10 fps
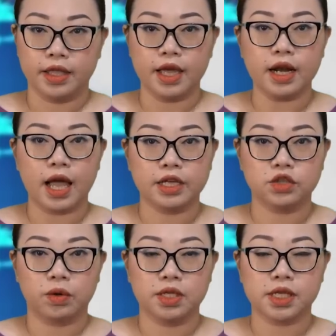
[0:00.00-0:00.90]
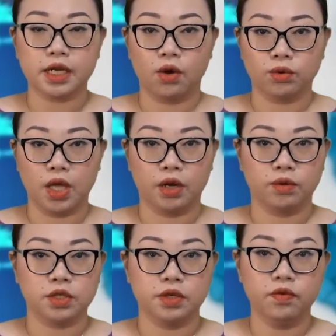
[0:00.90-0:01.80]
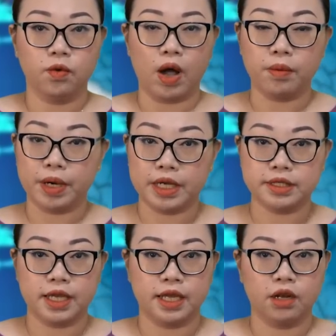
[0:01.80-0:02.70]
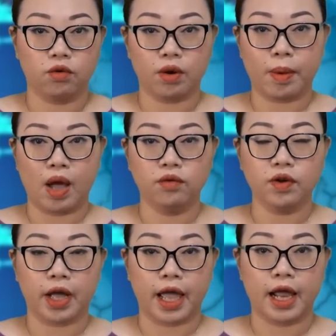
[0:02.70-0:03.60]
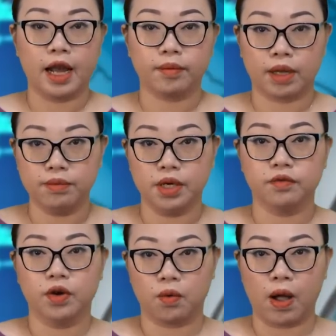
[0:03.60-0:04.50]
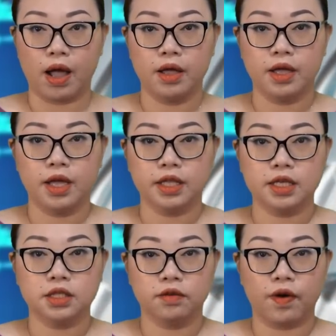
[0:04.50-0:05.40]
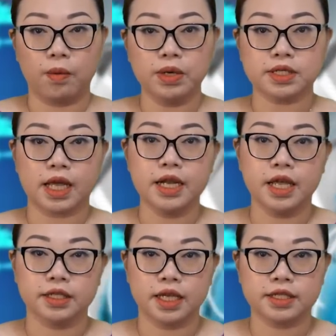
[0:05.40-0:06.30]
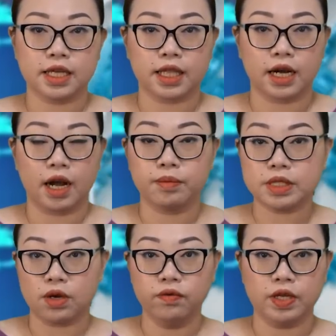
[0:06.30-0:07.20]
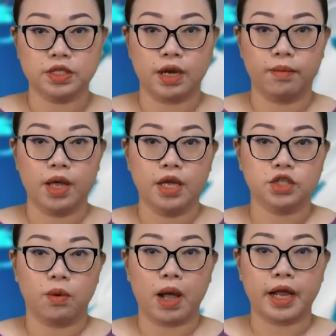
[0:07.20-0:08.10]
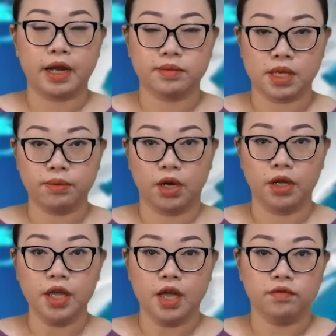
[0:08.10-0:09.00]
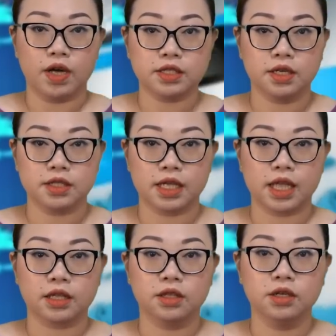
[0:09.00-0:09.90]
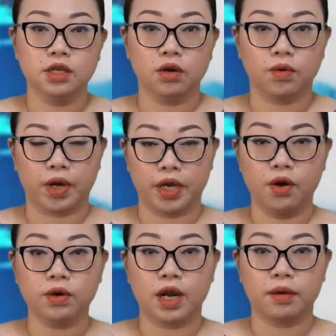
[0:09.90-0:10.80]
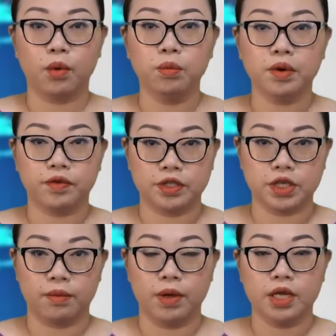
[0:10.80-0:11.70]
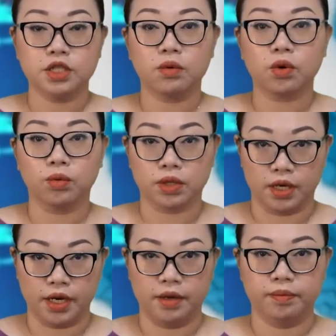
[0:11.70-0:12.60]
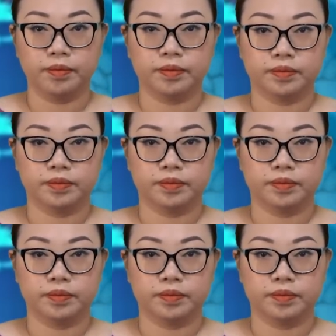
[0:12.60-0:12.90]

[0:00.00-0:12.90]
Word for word: Nhắc lại trong ngân sách đầu tiên của chính phủ Albanese được loan báo vào ngày 25 tháng 10 vừa qua, thì dự phóng là giá điện sẽ gia tăng 56% trong 2 năm sắp tới và sự gia tăng tương đương của khí đốt là 40% trong cùng thời điểm.